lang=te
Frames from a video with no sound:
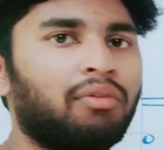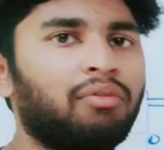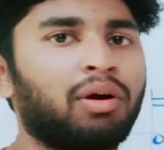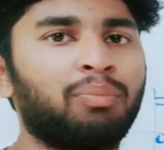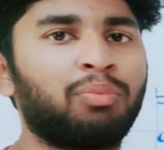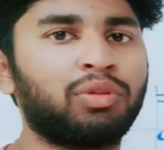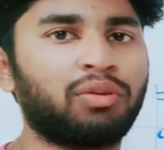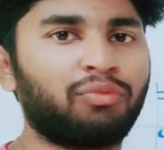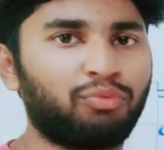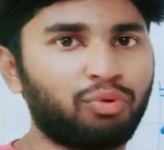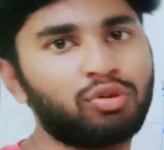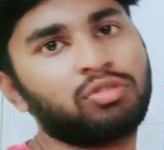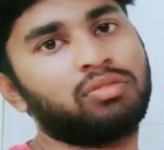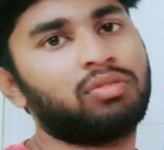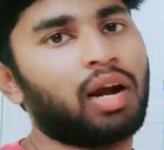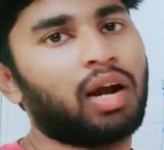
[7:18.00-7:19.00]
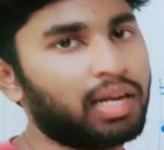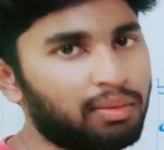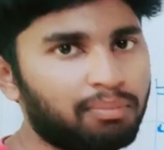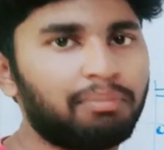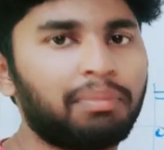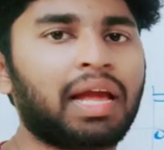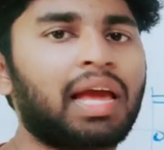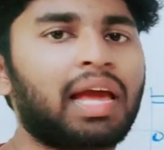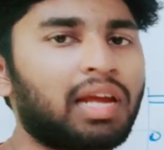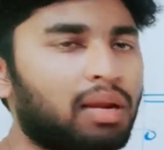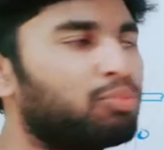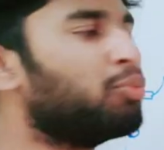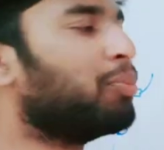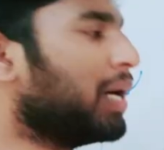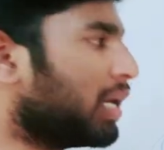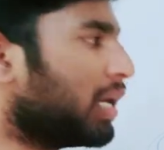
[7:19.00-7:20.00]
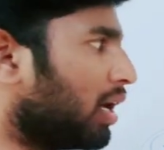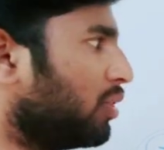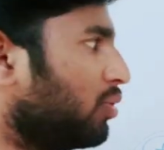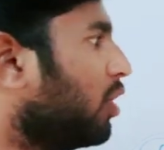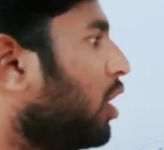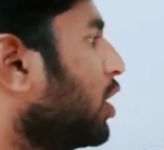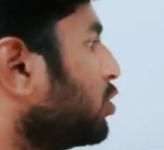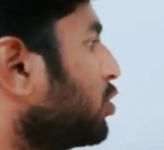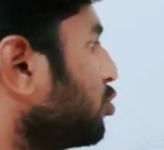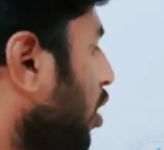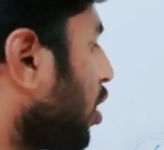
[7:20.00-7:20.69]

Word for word: అవ్వకపోతే ఫోర్స్ అంటే మెకానికల్ మూమెంట్ రాదు సో